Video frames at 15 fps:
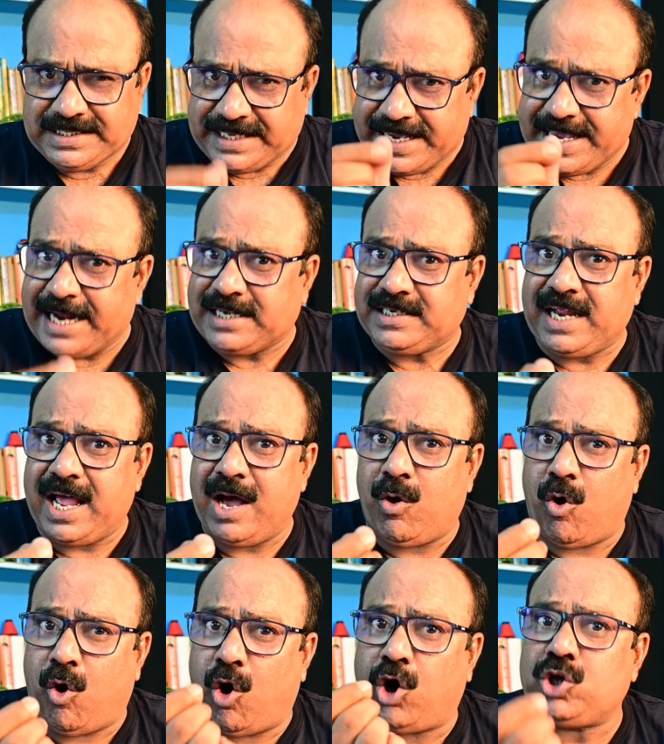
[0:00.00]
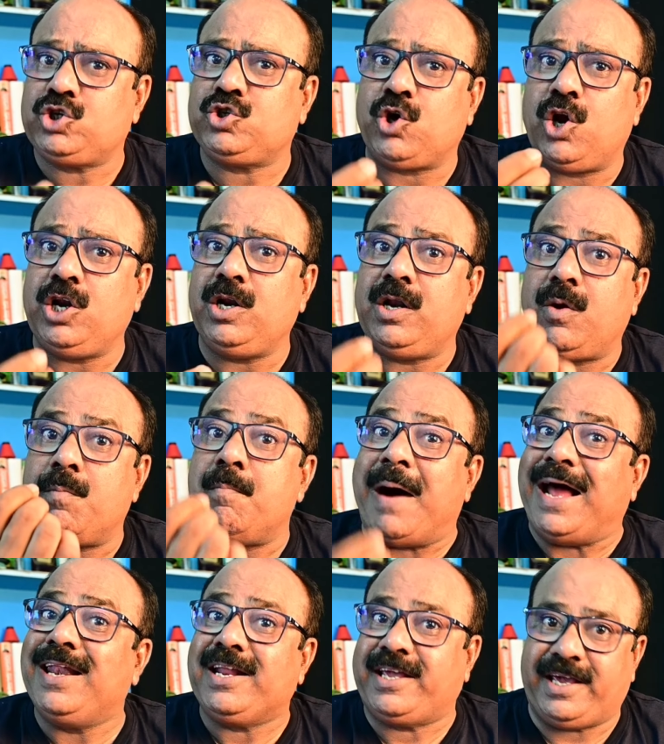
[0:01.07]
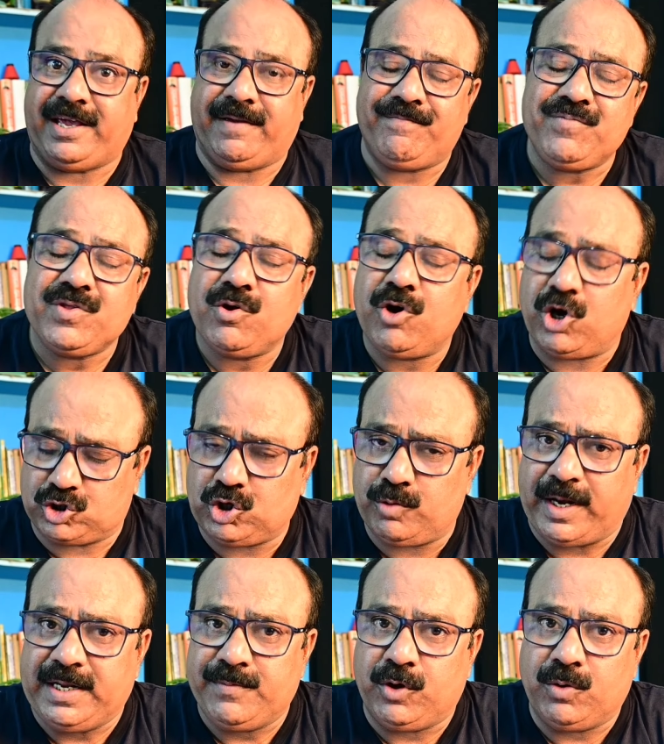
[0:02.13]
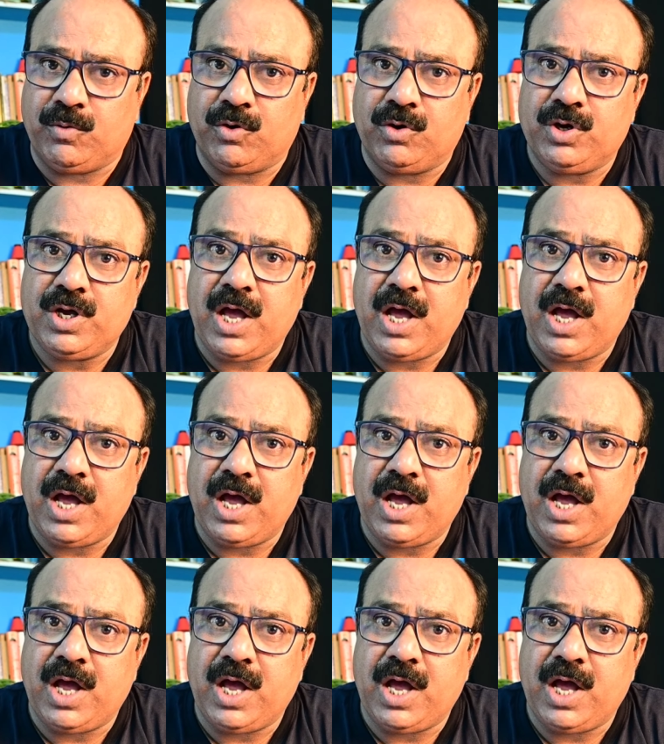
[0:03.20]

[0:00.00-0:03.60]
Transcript: সেই একটা অচল মালকে অচল মালই বলবো